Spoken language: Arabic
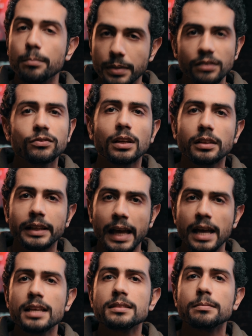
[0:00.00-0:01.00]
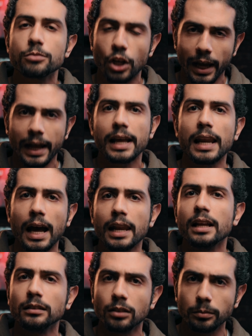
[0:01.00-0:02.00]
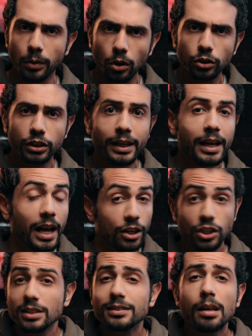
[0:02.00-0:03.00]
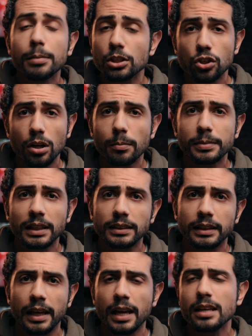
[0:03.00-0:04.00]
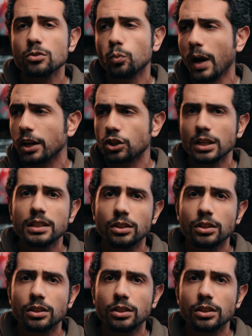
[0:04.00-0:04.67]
بيفضل الجهاز شغال على التطبيقات دي عشان يستقبل الاشعارات بتاعه الجهاز وعشان